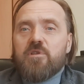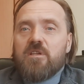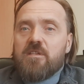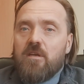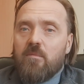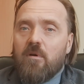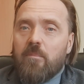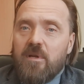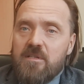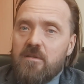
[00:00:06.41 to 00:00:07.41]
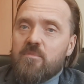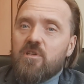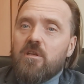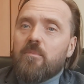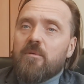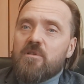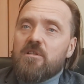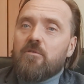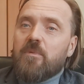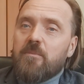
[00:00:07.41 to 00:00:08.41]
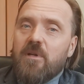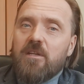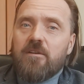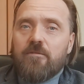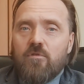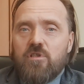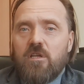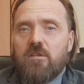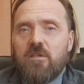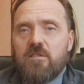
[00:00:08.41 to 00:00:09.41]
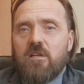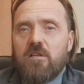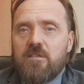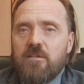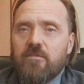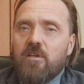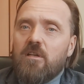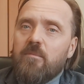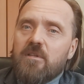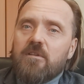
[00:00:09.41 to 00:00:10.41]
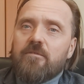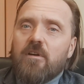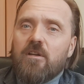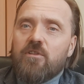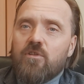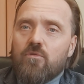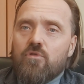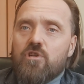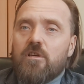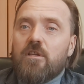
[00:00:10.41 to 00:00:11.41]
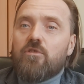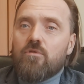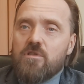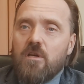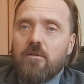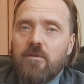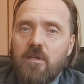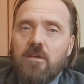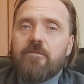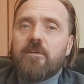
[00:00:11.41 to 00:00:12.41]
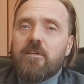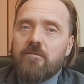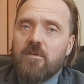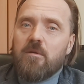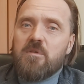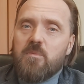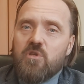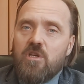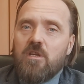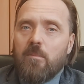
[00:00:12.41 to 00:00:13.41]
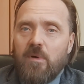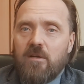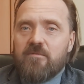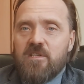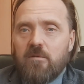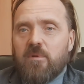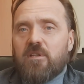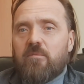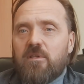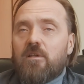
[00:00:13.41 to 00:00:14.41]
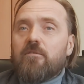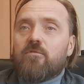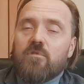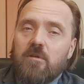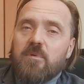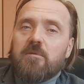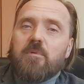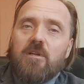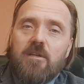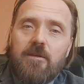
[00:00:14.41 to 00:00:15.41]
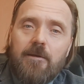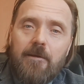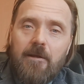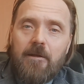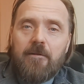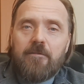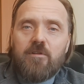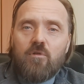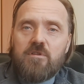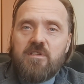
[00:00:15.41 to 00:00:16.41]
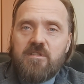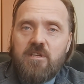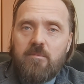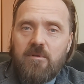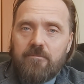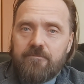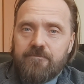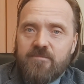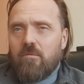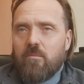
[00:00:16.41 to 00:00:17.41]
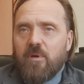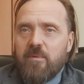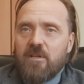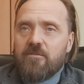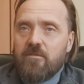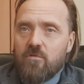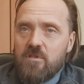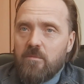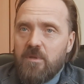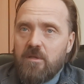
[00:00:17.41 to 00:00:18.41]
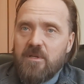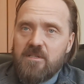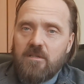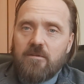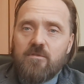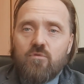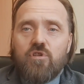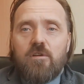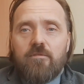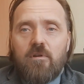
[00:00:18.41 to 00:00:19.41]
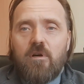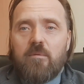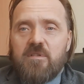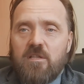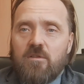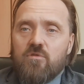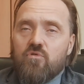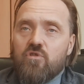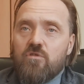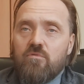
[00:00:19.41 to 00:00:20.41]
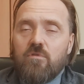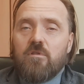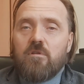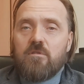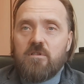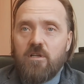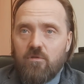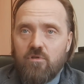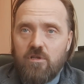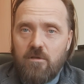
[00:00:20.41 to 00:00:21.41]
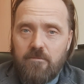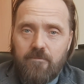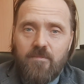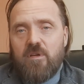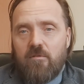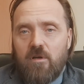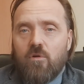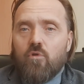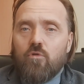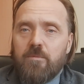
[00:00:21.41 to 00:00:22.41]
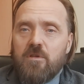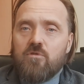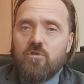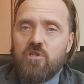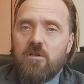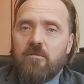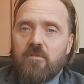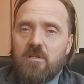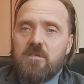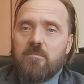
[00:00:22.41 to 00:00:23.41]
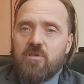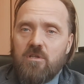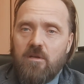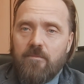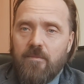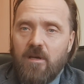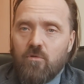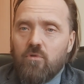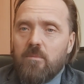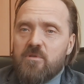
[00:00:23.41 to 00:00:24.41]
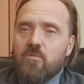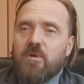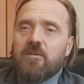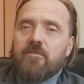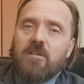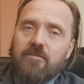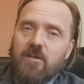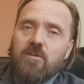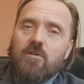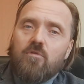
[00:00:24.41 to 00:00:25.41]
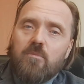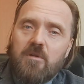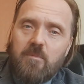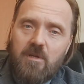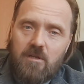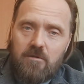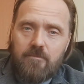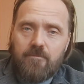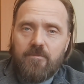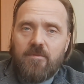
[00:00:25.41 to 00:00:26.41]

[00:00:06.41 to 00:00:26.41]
общая схема пароснабжения промышленного предприятия включает несколько основных элементов, гарантирующих надежное и эффективное обеспечение паром всех потребителей внутри предприятия. В такой системе, ну, примерно в 95% случаев, обязательно существует следующее. Первое. Крупный источник водоснабжения, откуда поступает вода в котельную предприятие.